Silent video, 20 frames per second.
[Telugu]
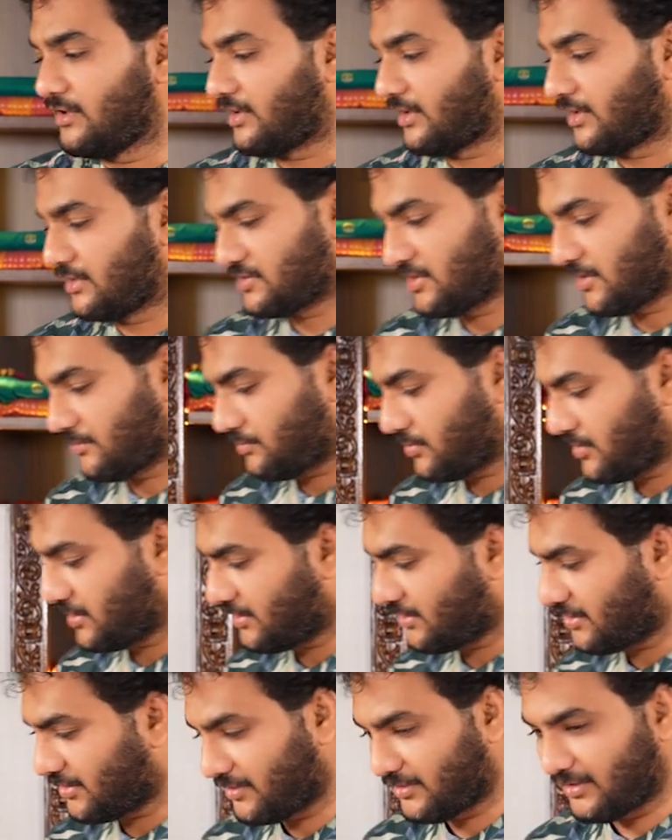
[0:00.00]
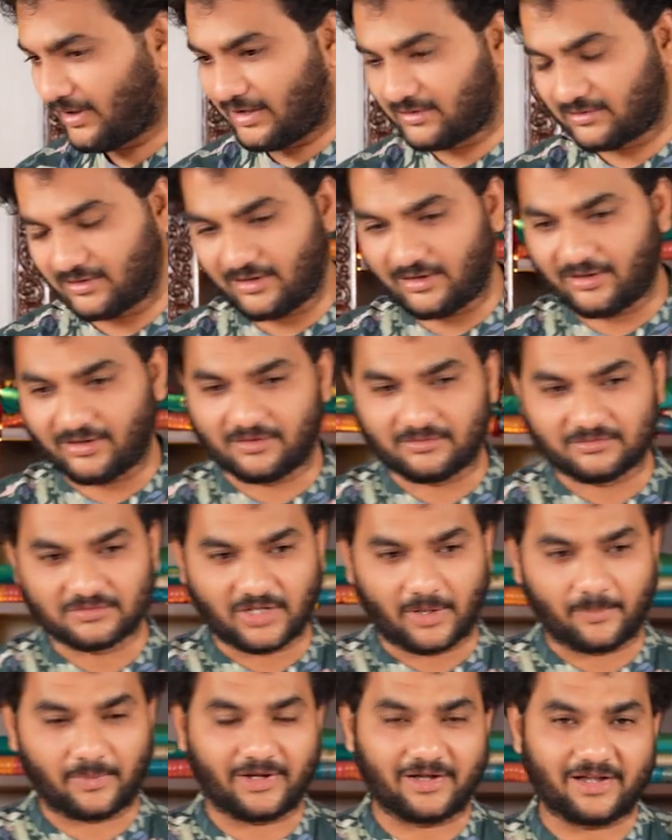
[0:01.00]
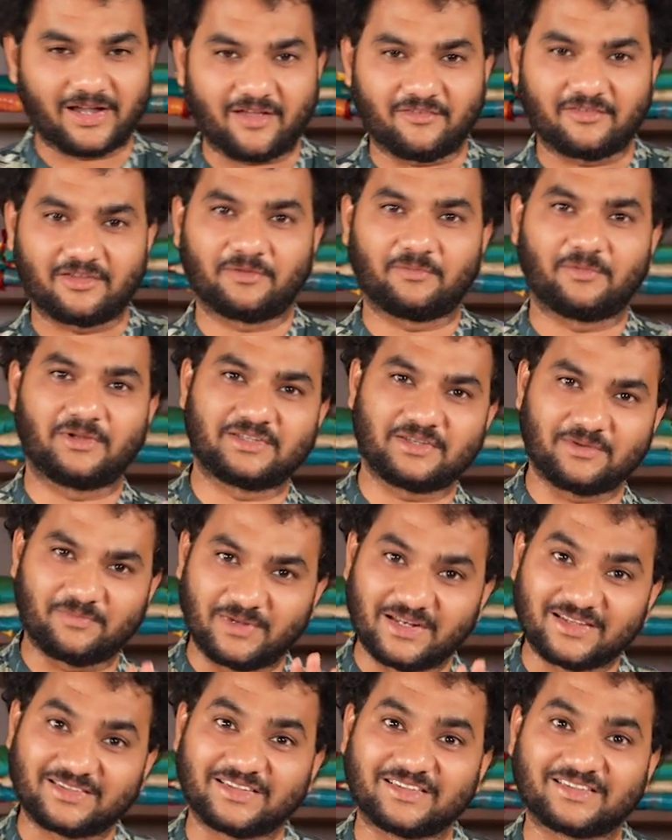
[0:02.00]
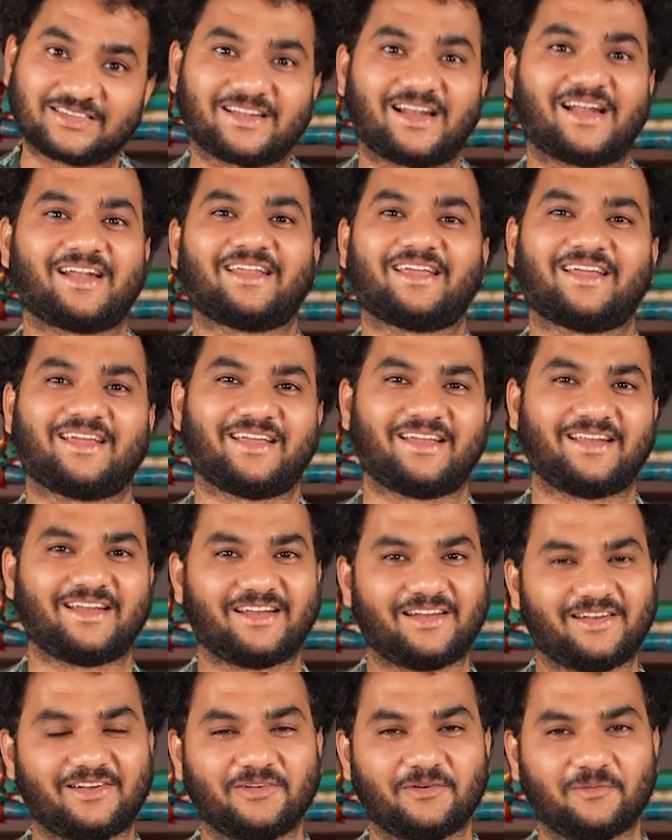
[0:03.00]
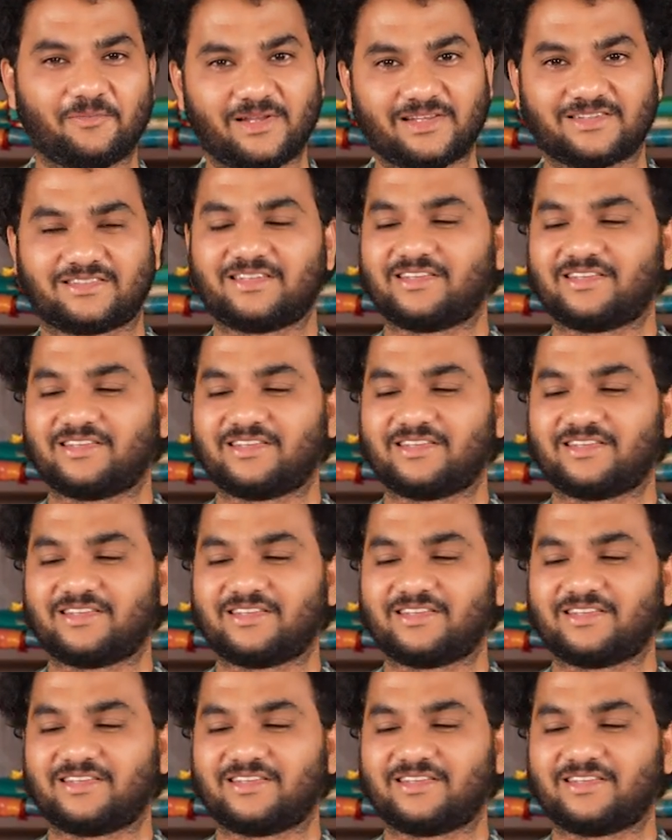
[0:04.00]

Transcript: అని చెప్పి అసలు చెప్పాలంటే ఆమె మంచి బ్లెస్సింగ్స్ లానే నన్ను బ్లెస్